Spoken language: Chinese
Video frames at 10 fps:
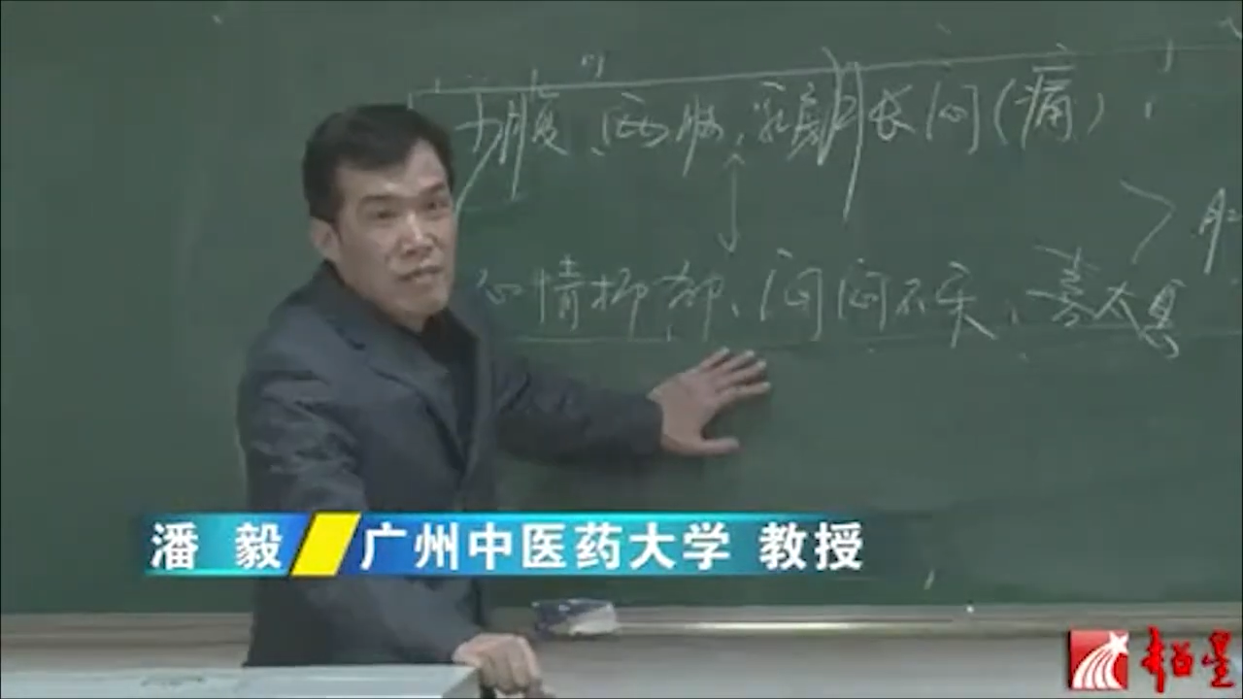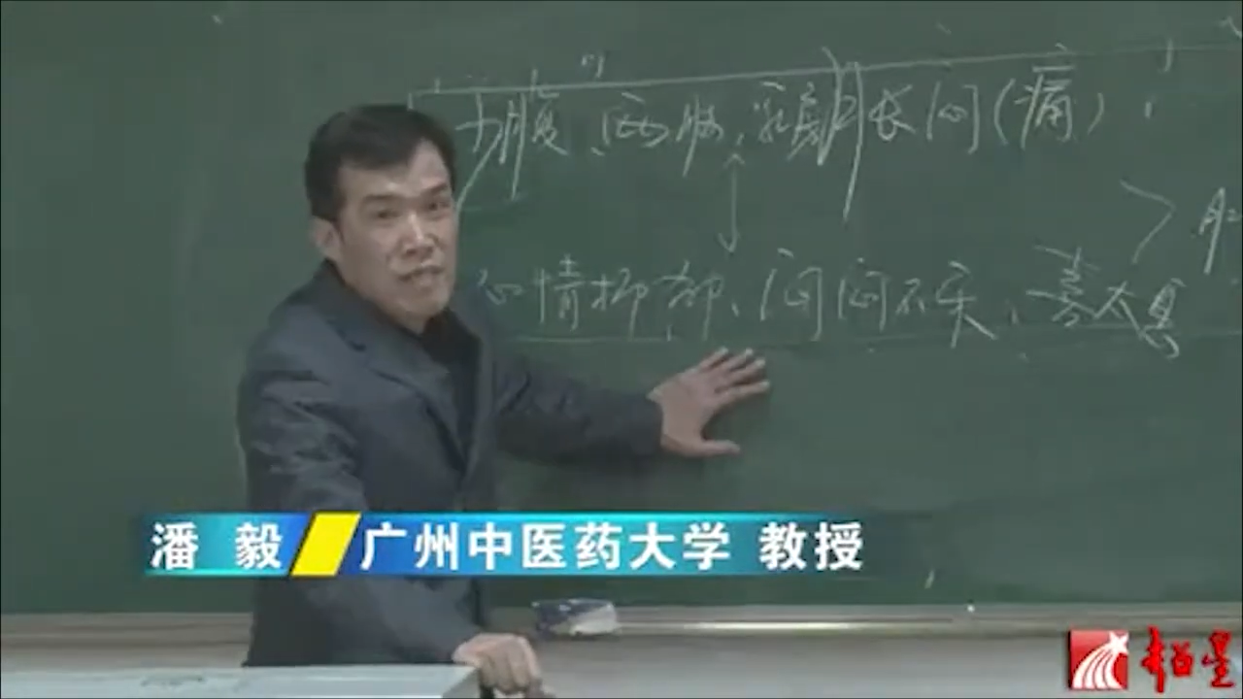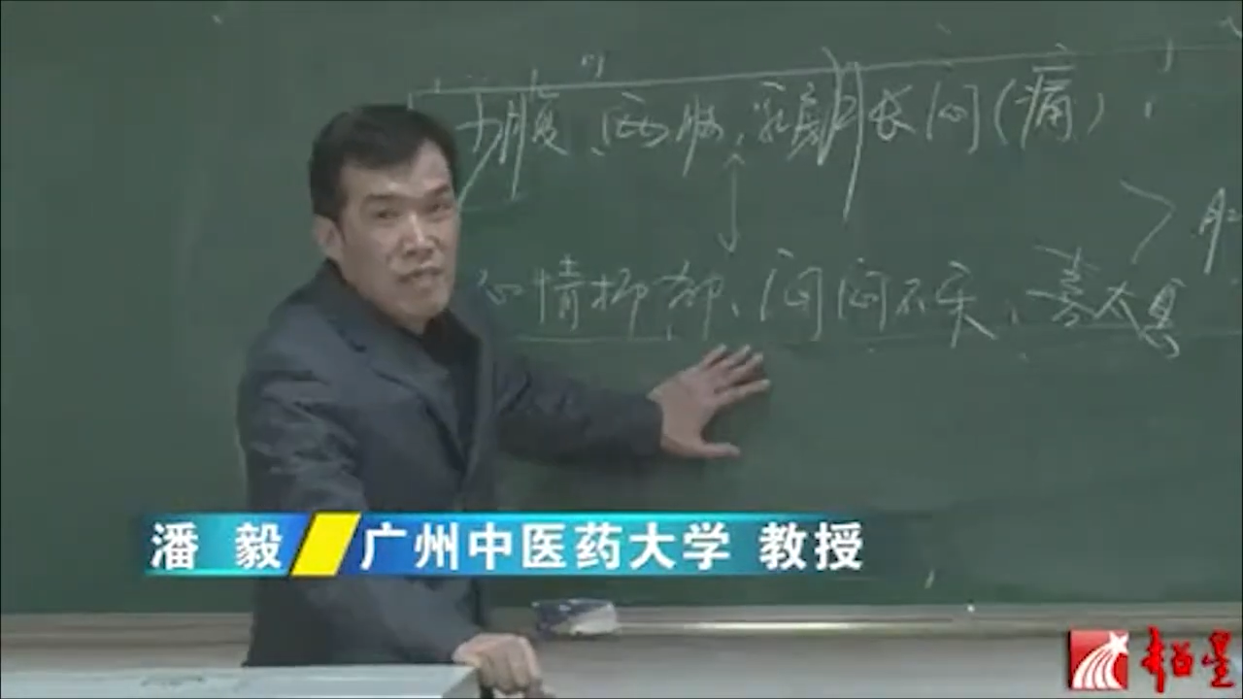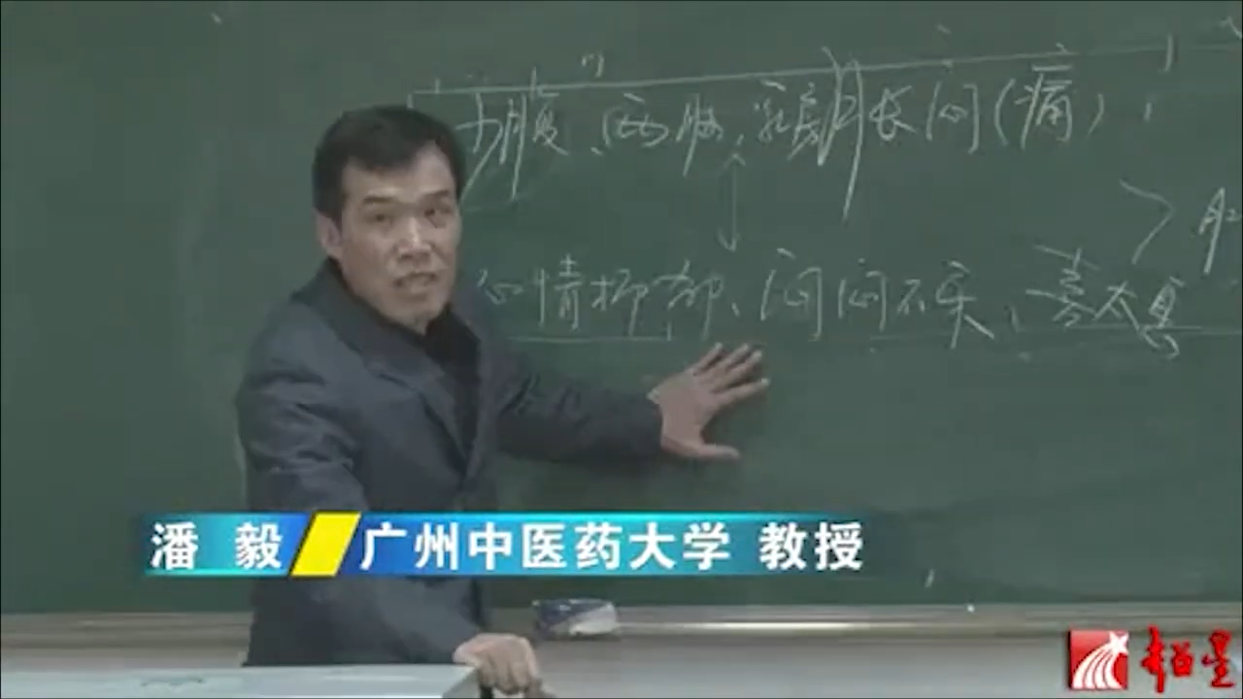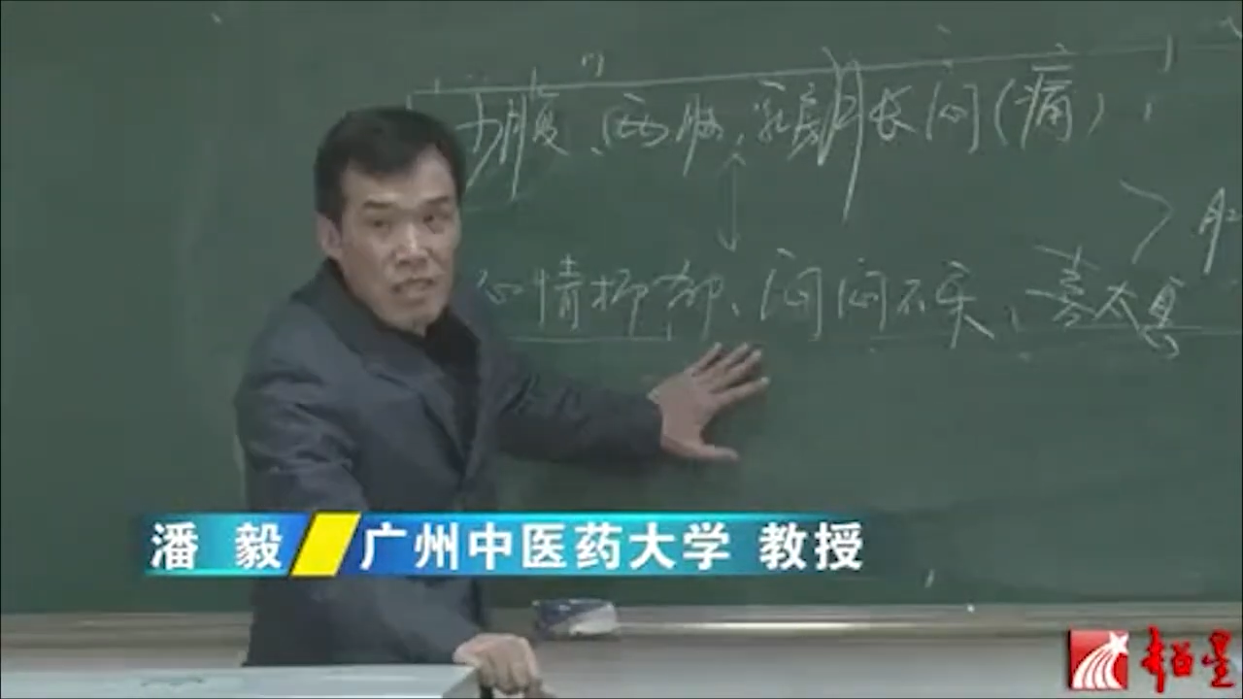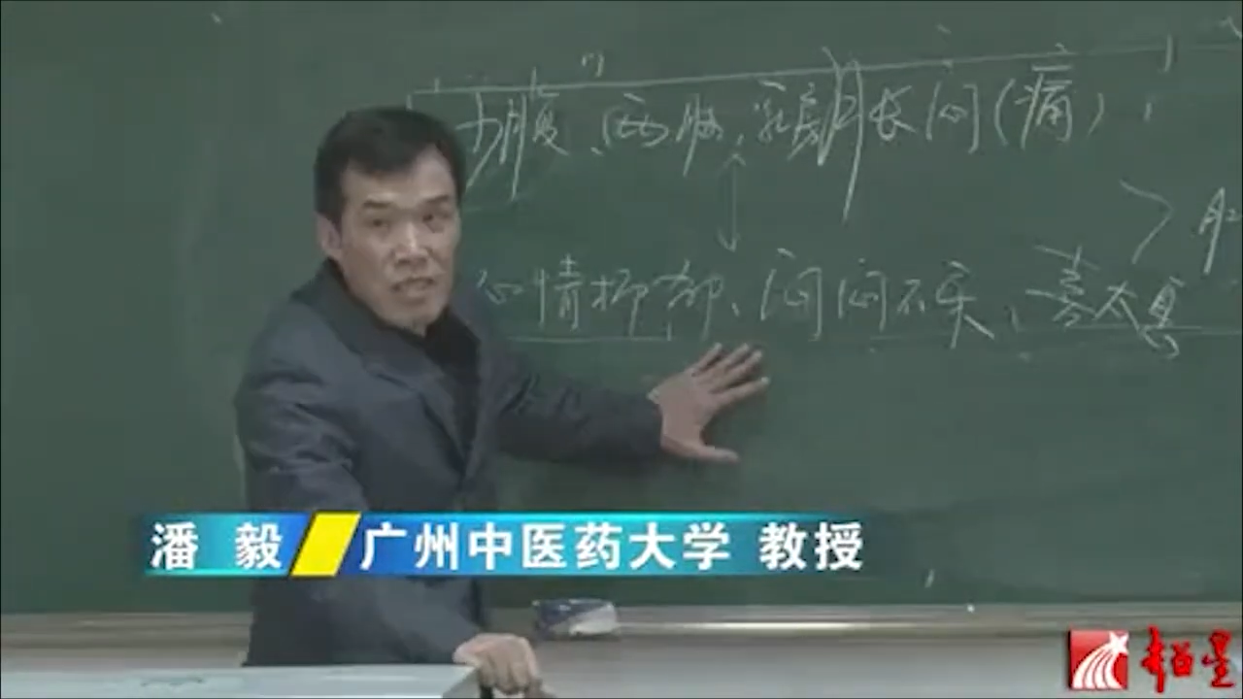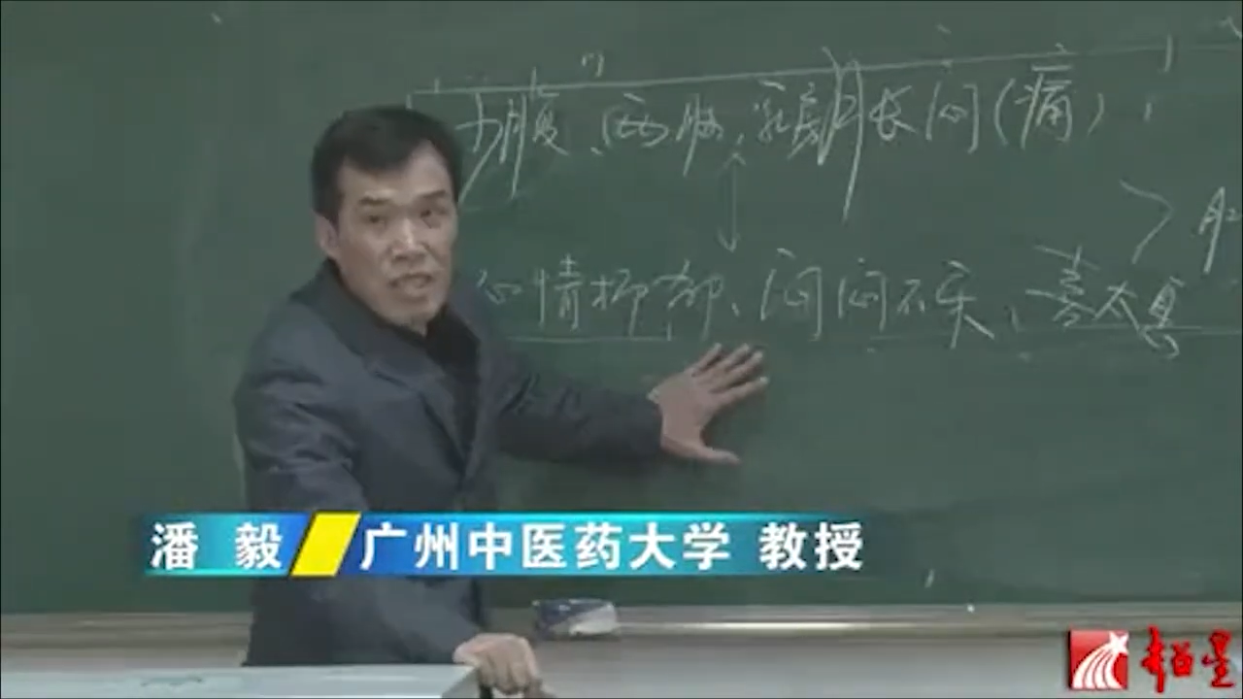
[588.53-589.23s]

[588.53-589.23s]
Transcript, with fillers: 实际上这